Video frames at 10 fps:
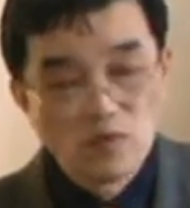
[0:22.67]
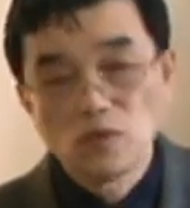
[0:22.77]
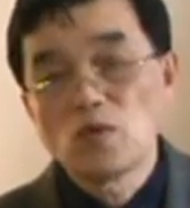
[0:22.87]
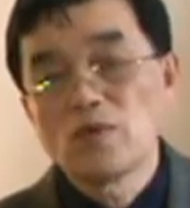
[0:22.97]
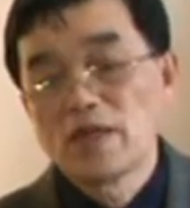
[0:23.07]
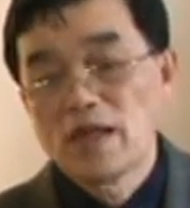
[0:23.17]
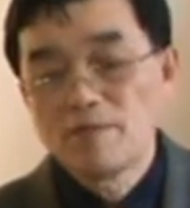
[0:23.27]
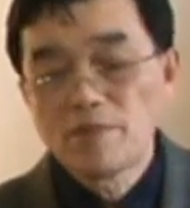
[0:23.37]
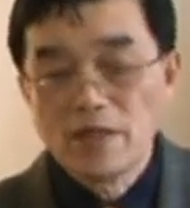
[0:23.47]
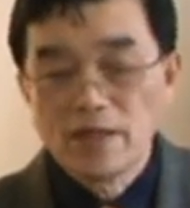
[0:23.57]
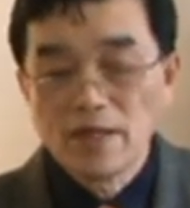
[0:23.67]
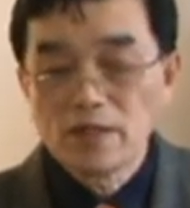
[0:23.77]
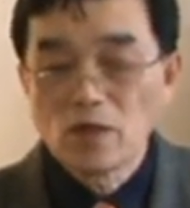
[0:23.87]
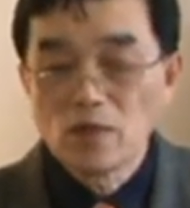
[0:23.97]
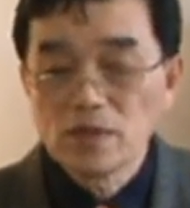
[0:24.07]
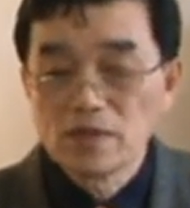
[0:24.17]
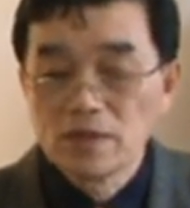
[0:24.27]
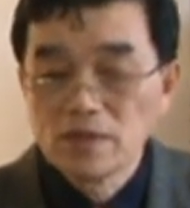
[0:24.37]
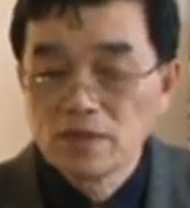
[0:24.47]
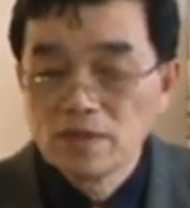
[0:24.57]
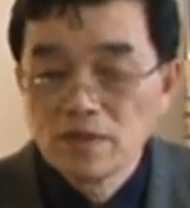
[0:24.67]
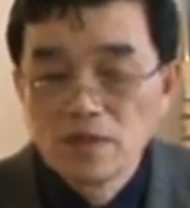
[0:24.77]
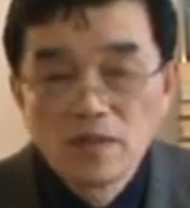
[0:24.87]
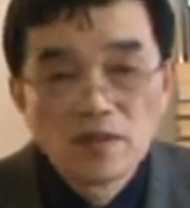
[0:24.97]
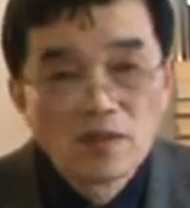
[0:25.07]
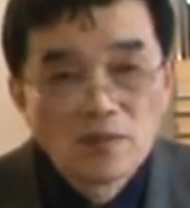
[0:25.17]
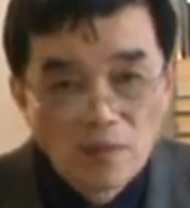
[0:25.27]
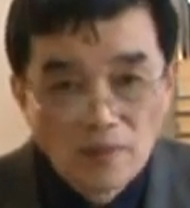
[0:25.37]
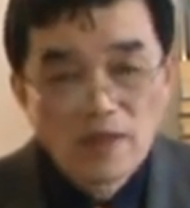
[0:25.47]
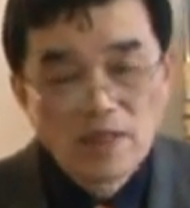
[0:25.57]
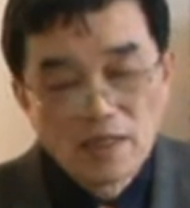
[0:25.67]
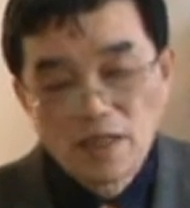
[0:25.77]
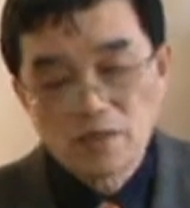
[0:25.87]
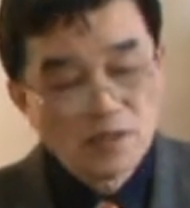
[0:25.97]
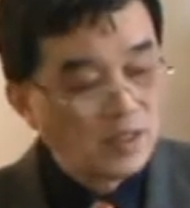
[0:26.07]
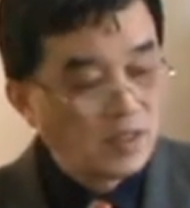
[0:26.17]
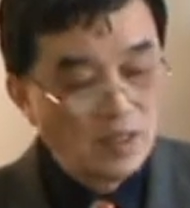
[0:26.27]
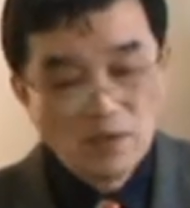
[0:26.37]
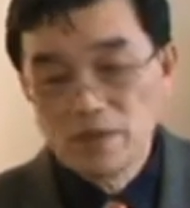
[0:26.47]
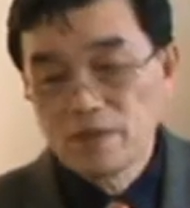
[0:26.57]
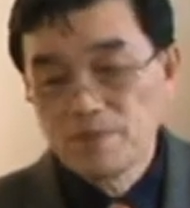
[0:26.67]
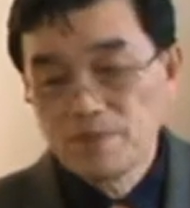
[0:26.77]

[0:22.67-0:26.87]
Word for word: 作为蓝本来讨论文化能量学的理论。